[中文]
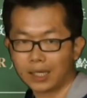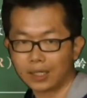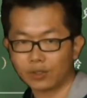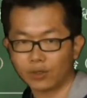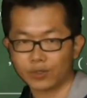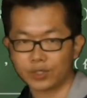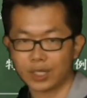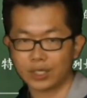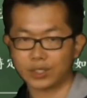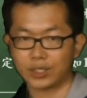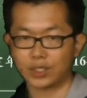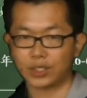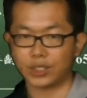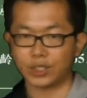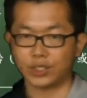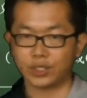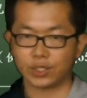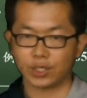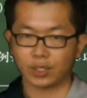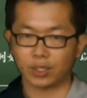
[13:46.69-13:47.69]
刚刚楼上是
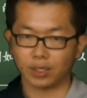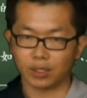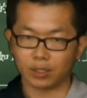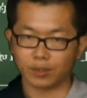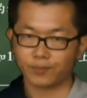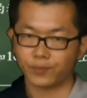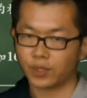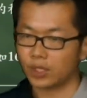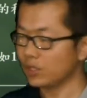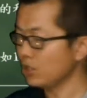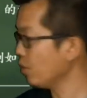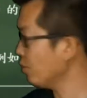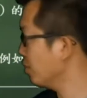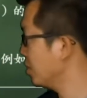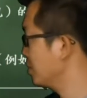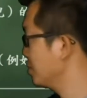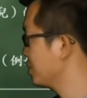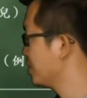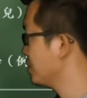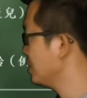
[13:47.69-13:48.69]
新生儿，
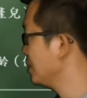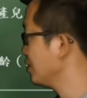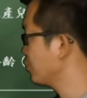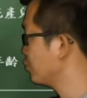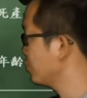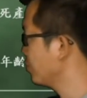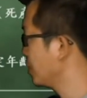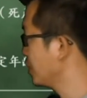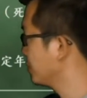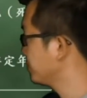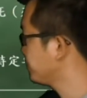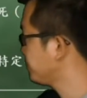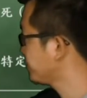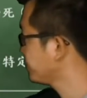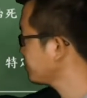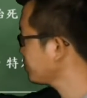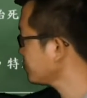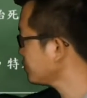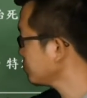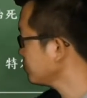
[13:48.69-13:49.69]
幼儿是一岁。
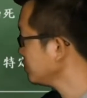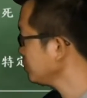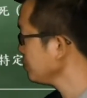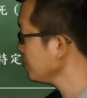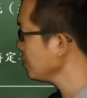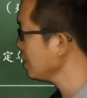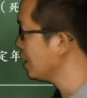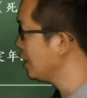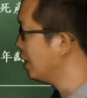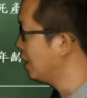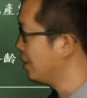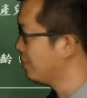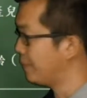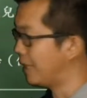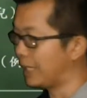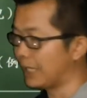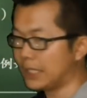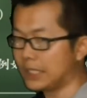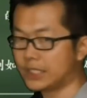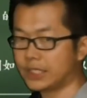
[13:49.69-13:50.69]

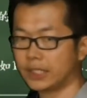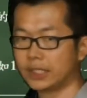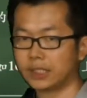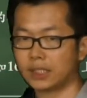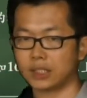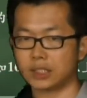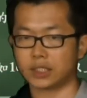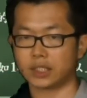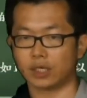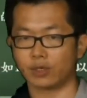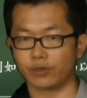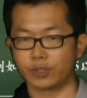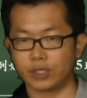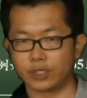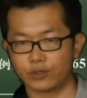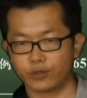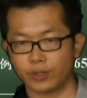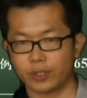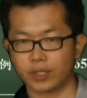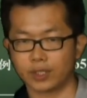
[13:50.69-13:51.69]
每一千个小
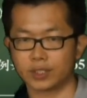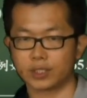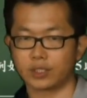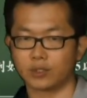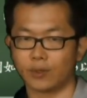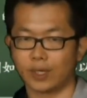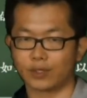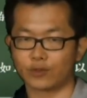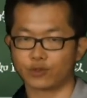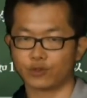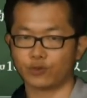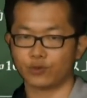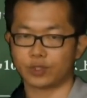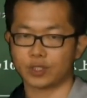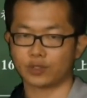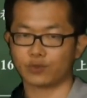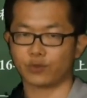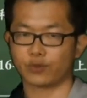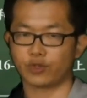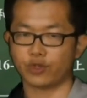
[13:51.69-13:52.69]
于一岁的死亡数
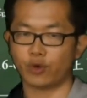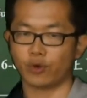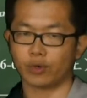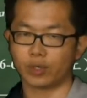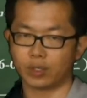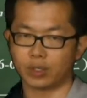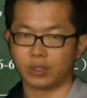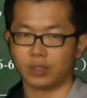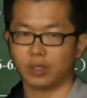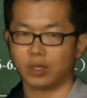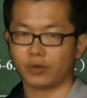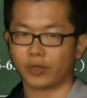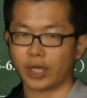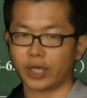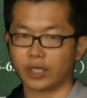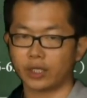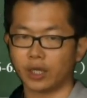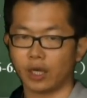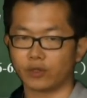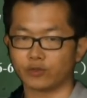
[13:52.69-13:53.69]
叫做幼
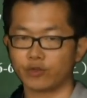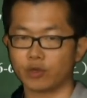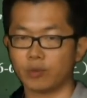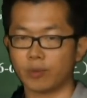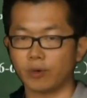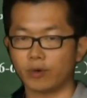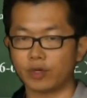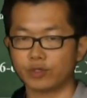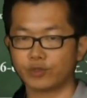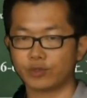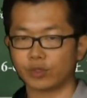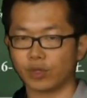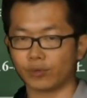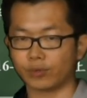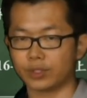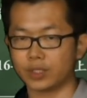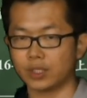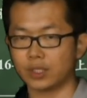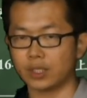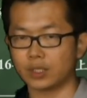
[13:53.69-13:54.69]
儿，OK，好，所以我们会去
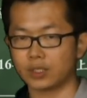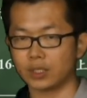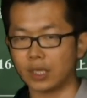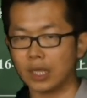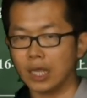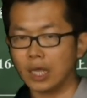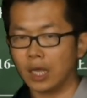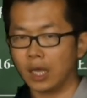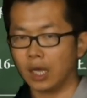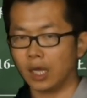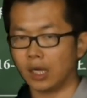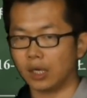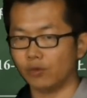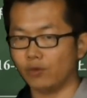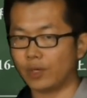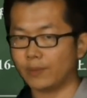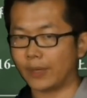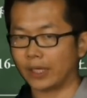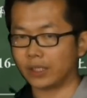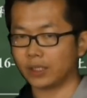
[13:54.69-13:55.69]
统计的是，呃，
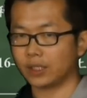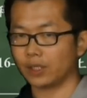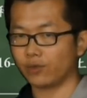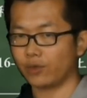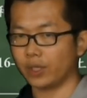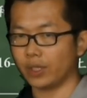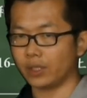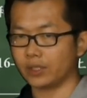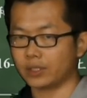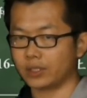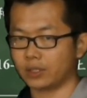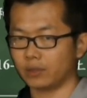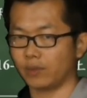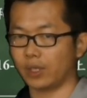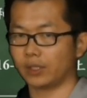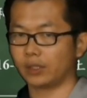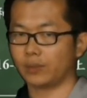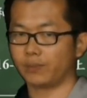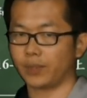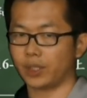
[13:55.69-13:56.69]
未满一个月死
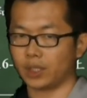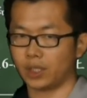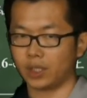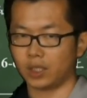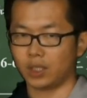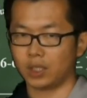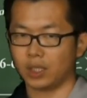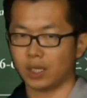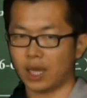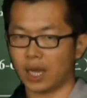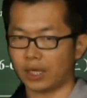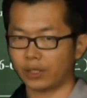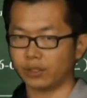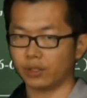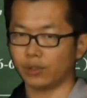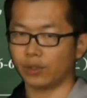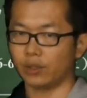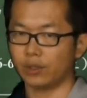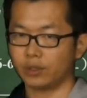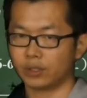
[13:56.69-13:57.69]
亡的比例，还
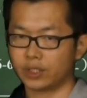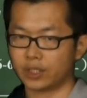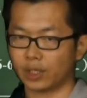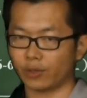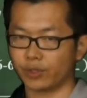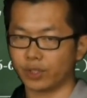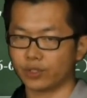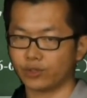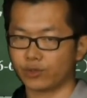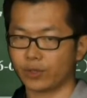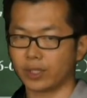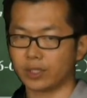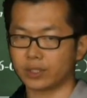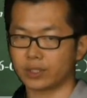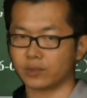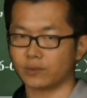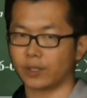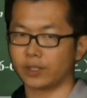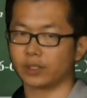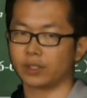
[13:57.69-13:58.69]
有小于一岁
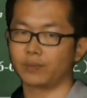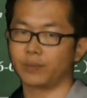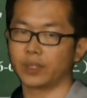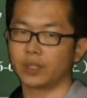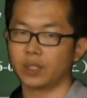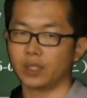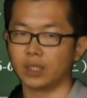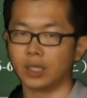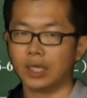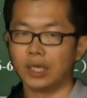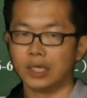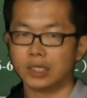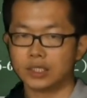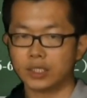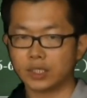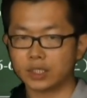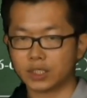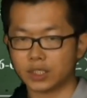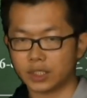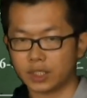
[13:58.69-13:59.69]
死亡的比例，
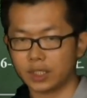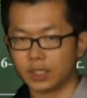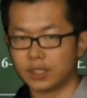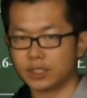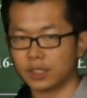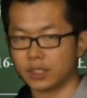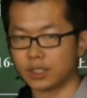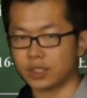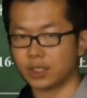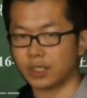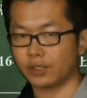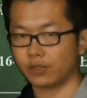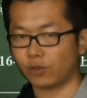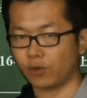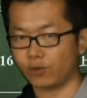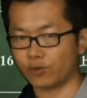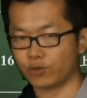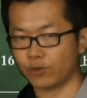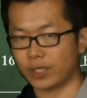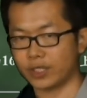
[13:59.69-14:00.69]
这些这些
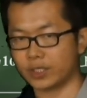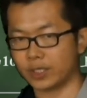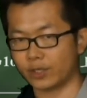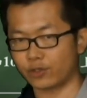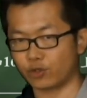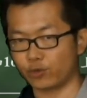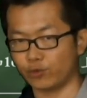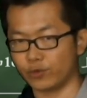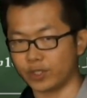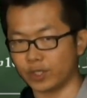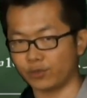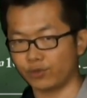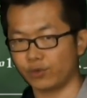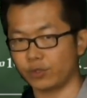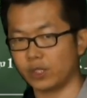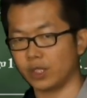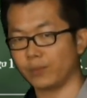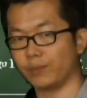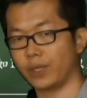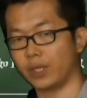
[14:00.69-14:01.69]
都算在出生
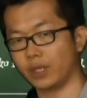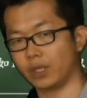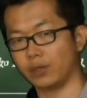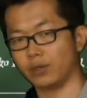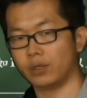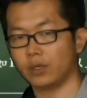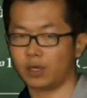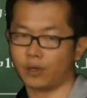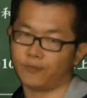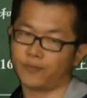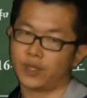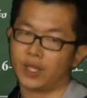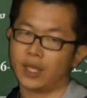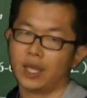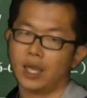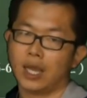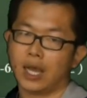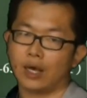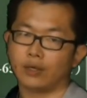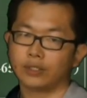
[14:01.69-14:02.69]
率里面哦。好，
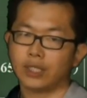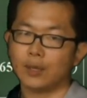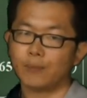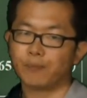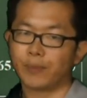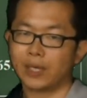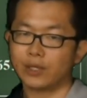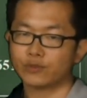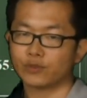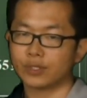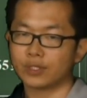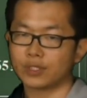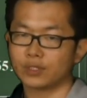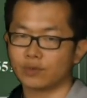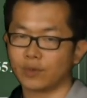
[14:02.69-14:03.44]
好，那标